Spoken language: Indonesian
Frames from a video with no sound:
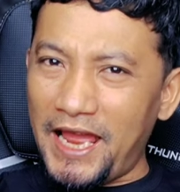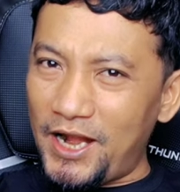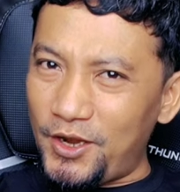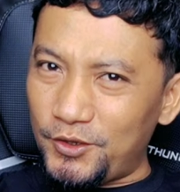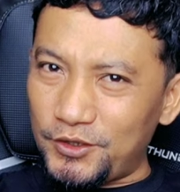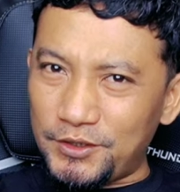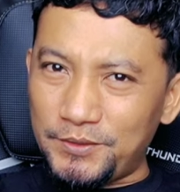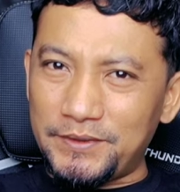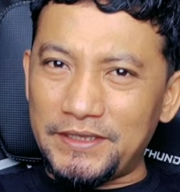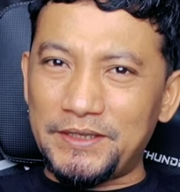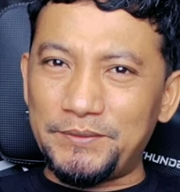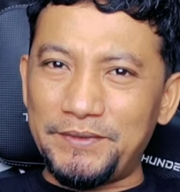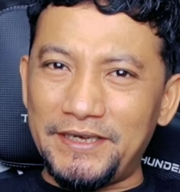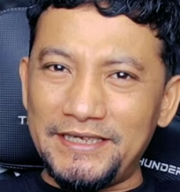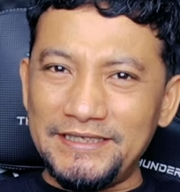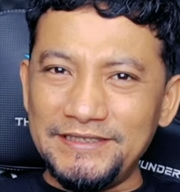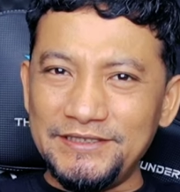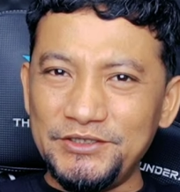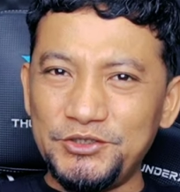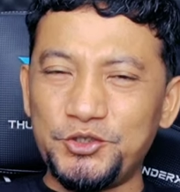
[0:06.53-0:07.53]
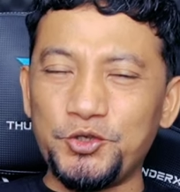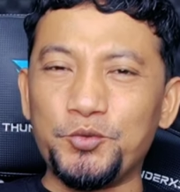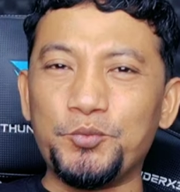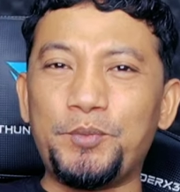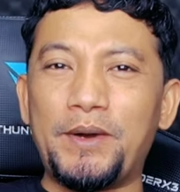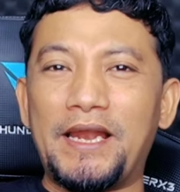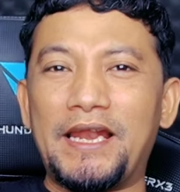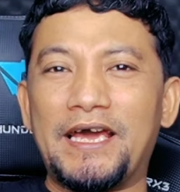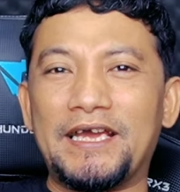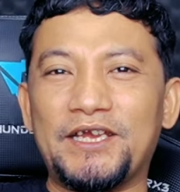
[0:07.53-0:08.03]
Halo teman-teman,
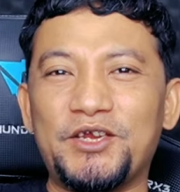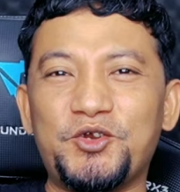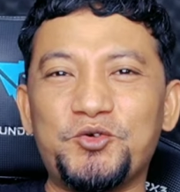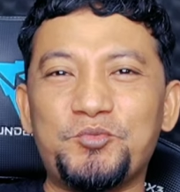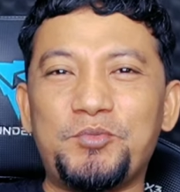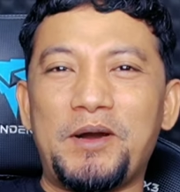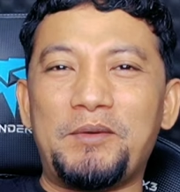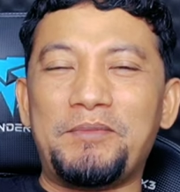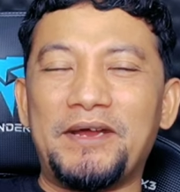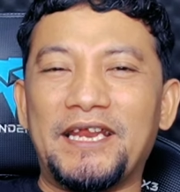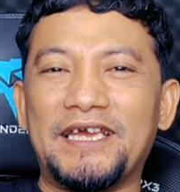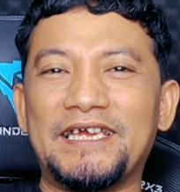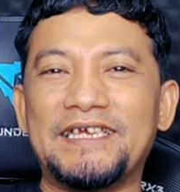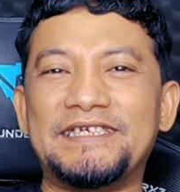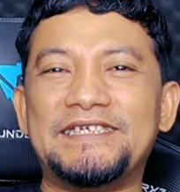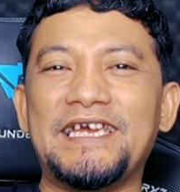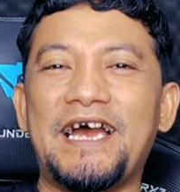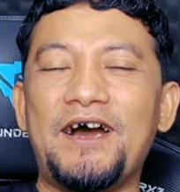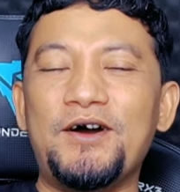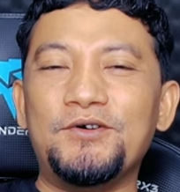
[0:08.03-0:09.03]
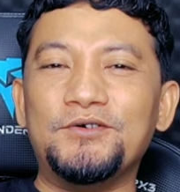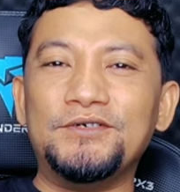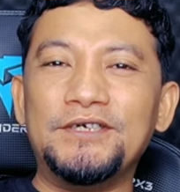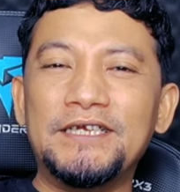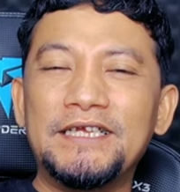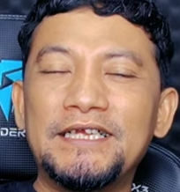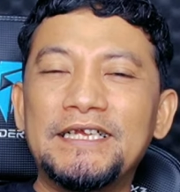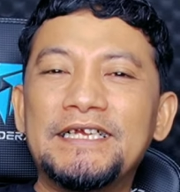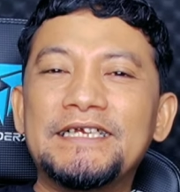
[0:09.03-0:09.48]
jumpa lagi di Pamana Gicau